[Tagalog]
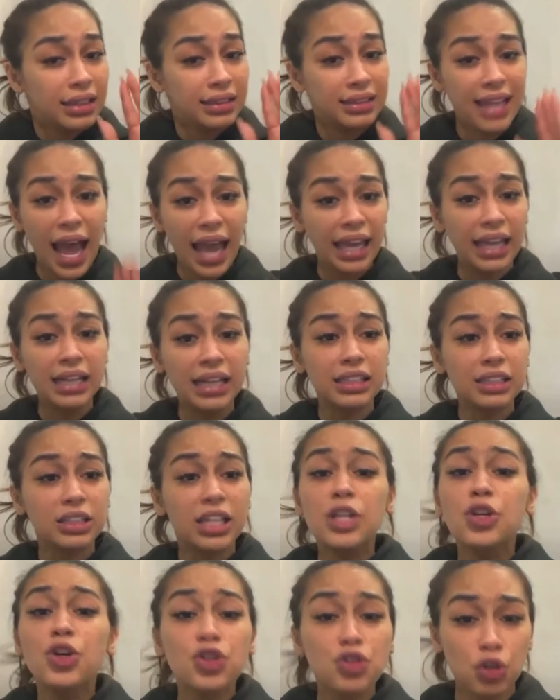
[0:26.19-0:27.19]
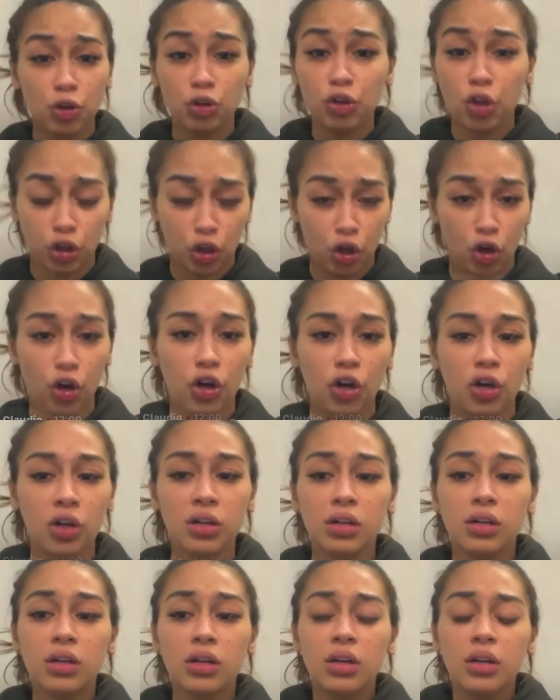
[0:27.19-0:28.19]
Dahil yun yung
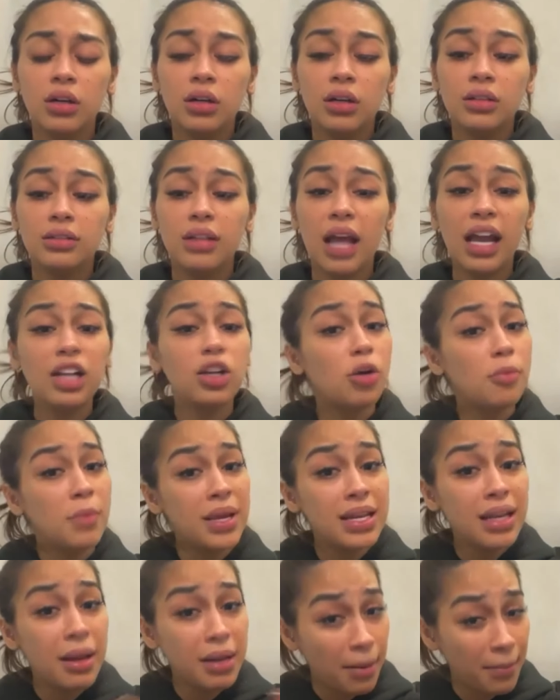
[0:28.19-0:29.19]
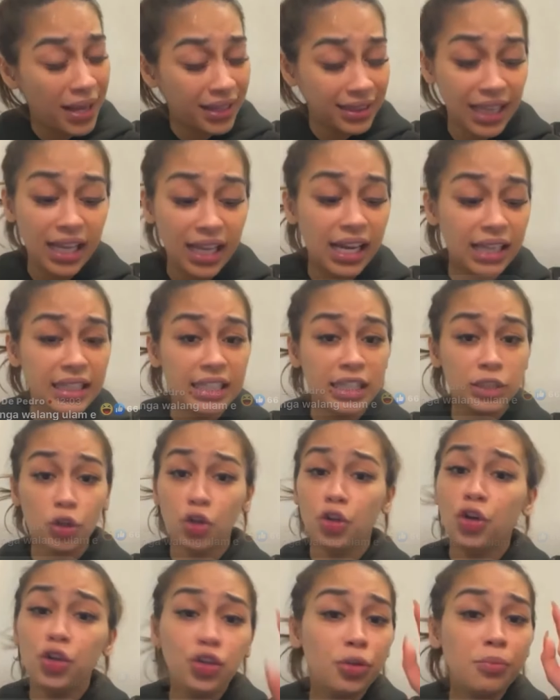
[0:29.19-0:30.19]
totoo. Dahil kung may nanamantala dito,
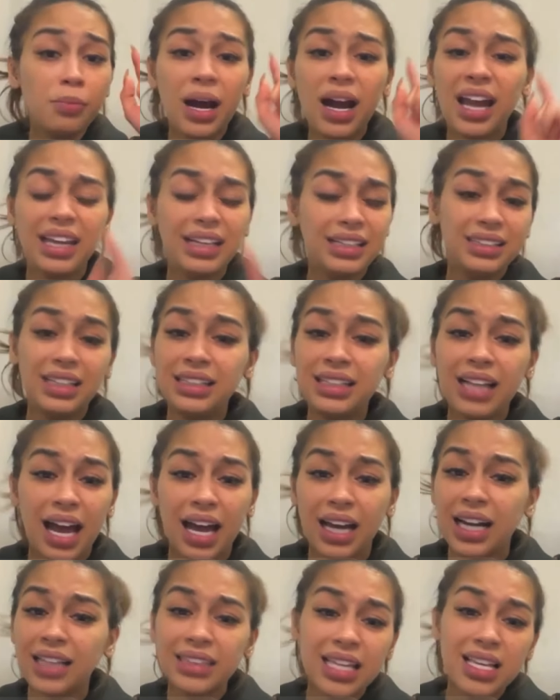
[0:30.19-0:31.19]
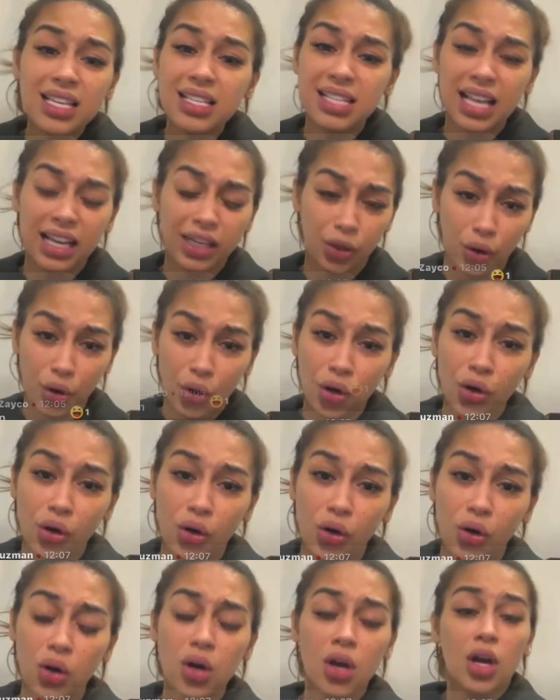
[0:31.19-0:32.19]
yun yung mga hindi nakarating
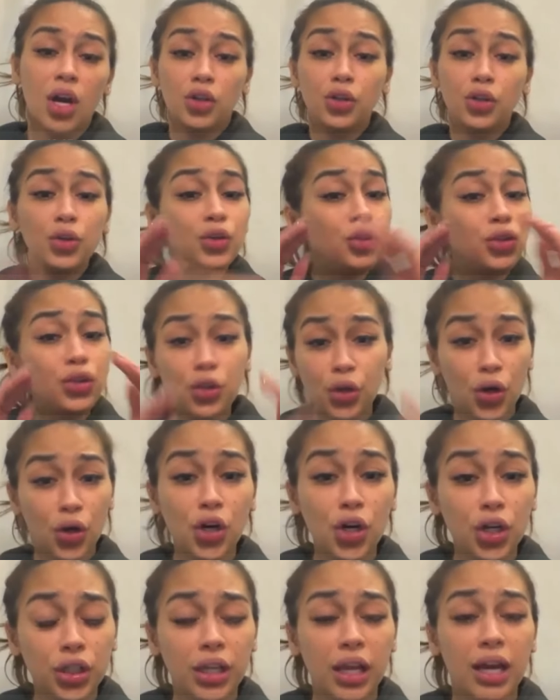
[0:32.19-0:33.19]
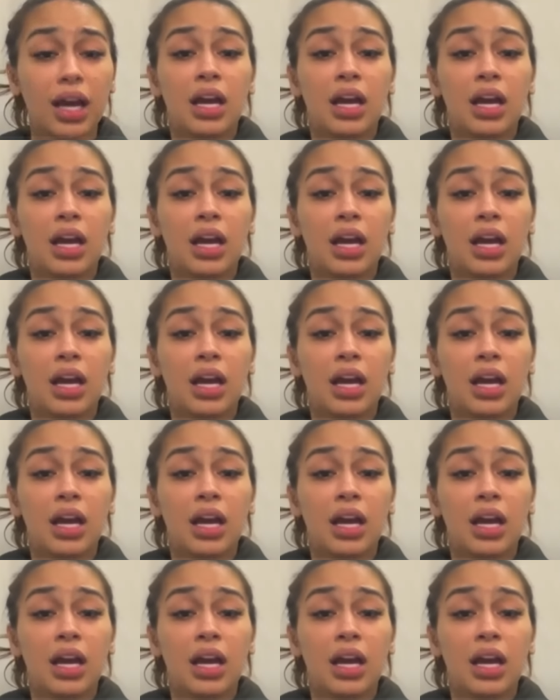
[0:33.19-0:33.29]
sa'yo. Yun yun.